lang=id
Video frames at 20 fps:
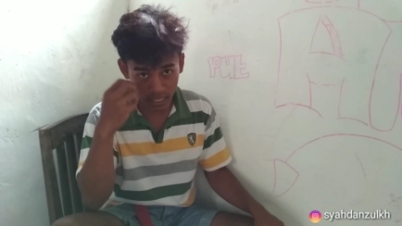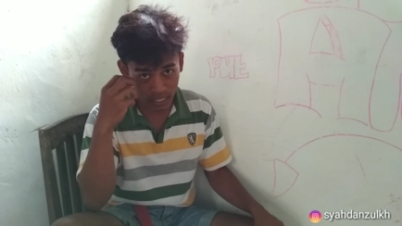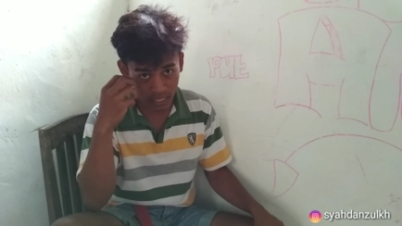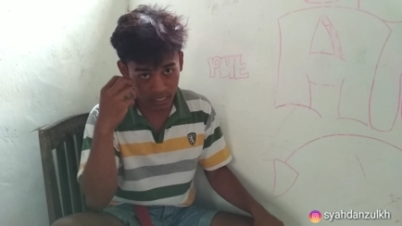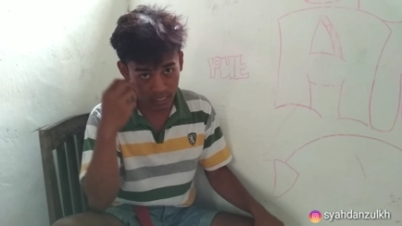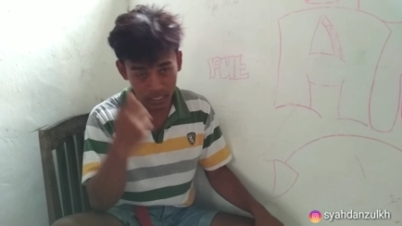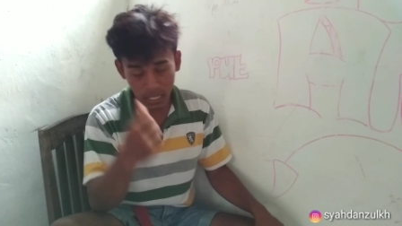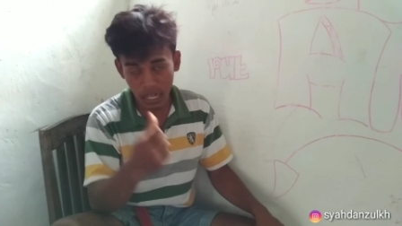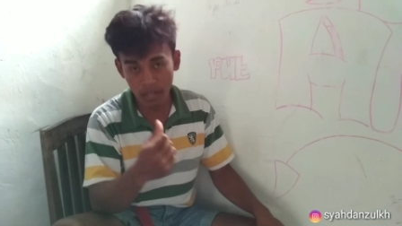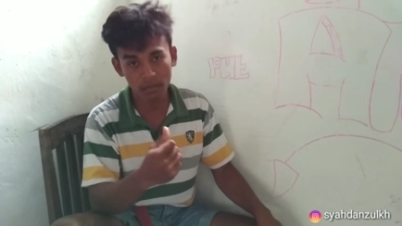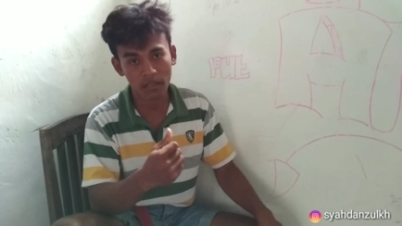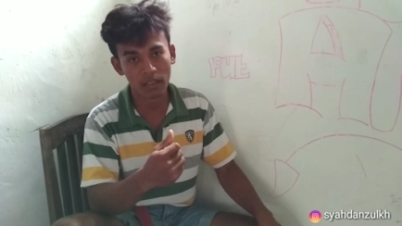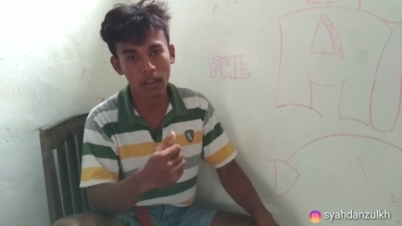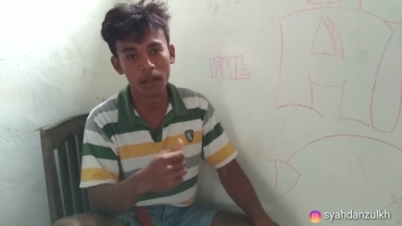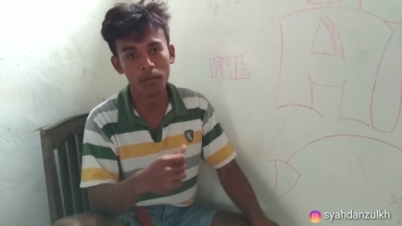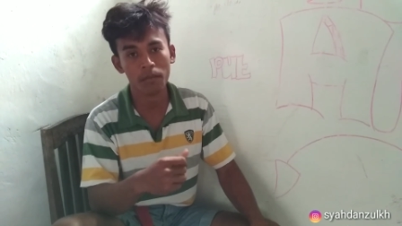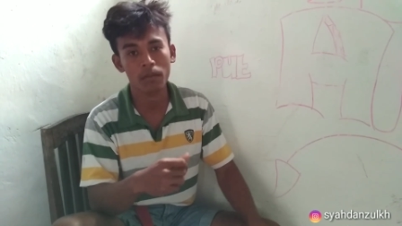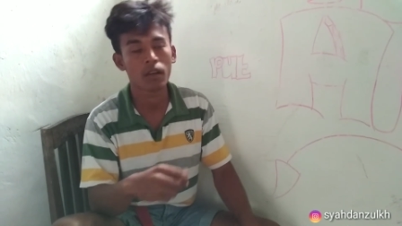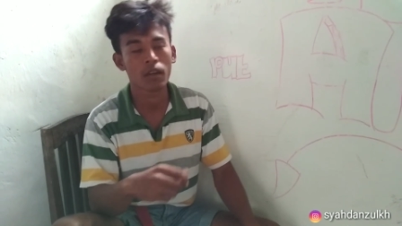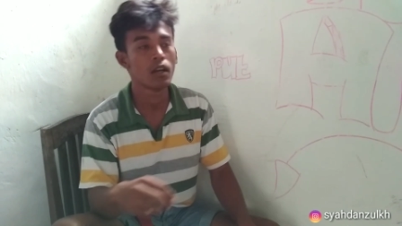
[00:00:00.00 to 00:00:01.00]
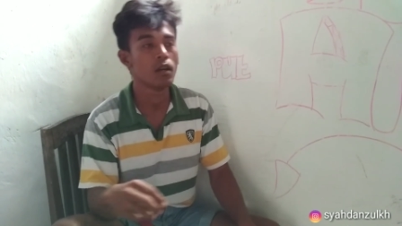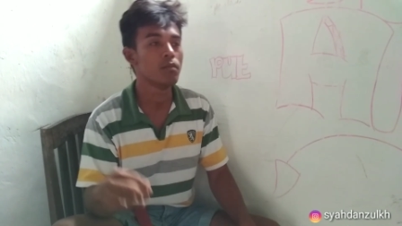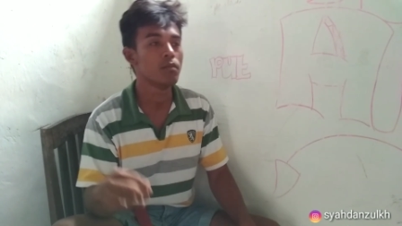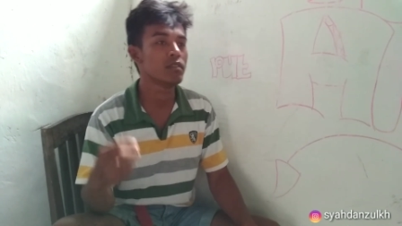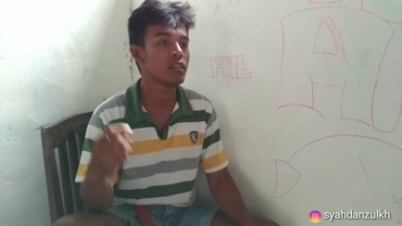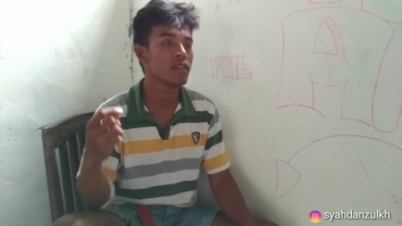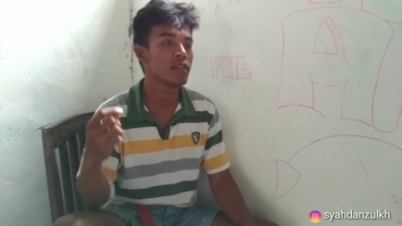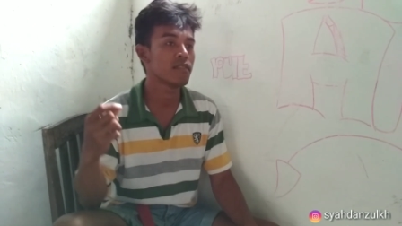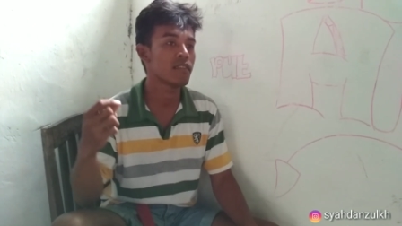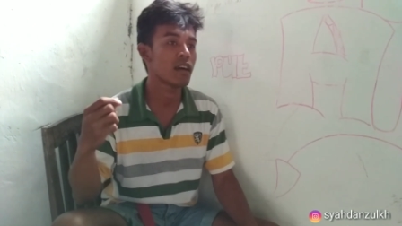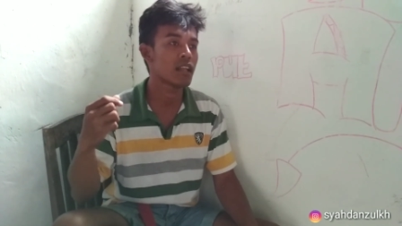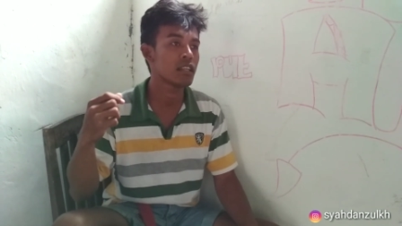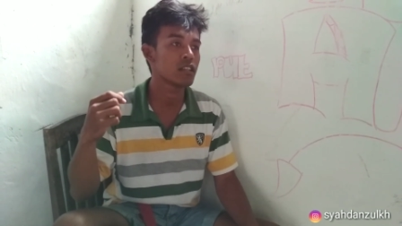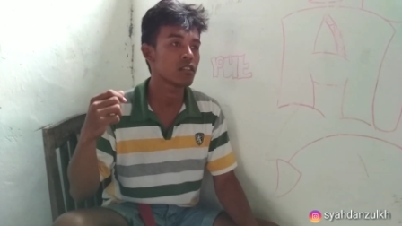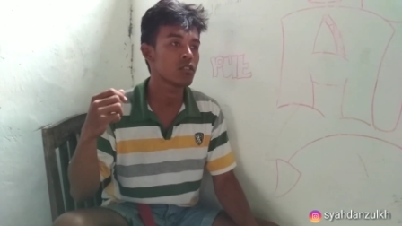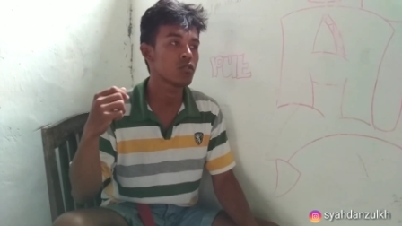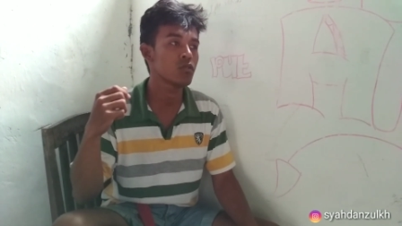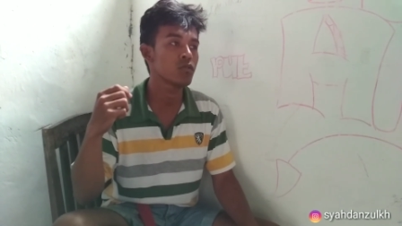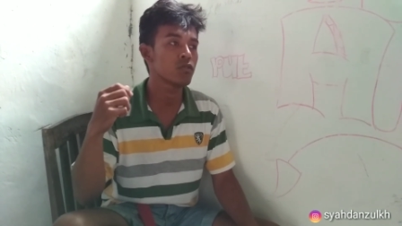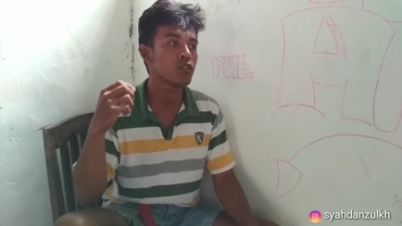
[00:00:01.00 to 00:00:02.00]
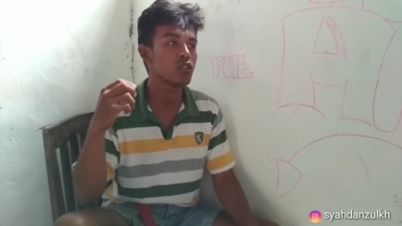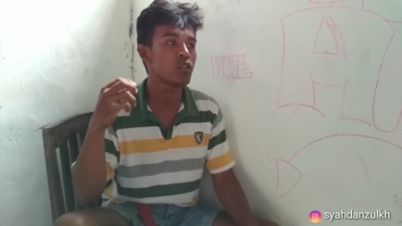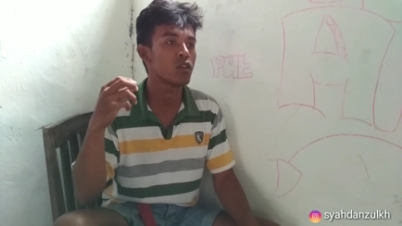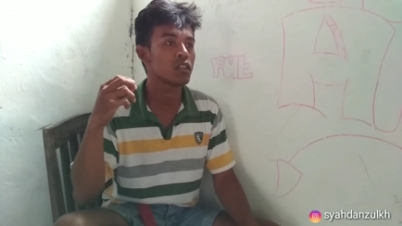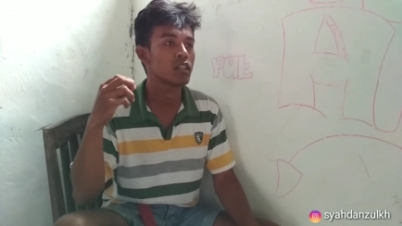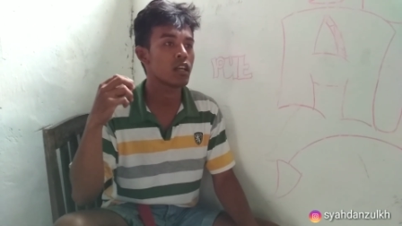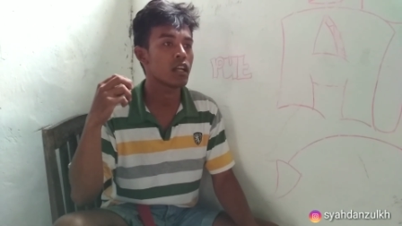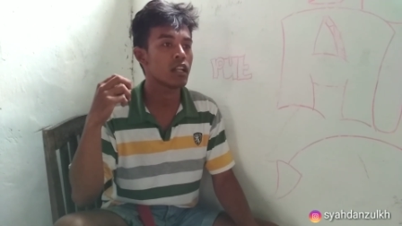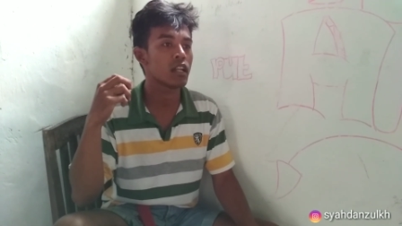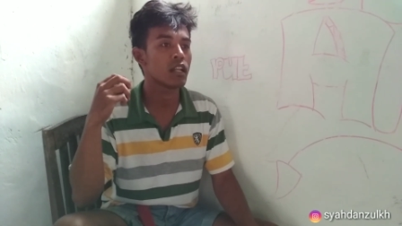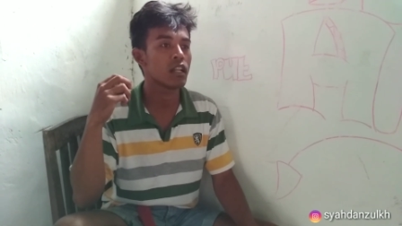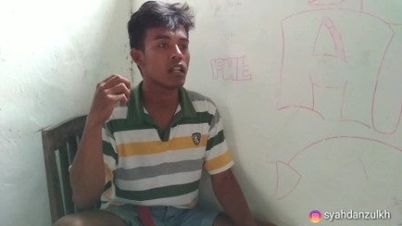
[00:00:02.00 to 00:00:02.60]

dan subscribe minimal itu videonya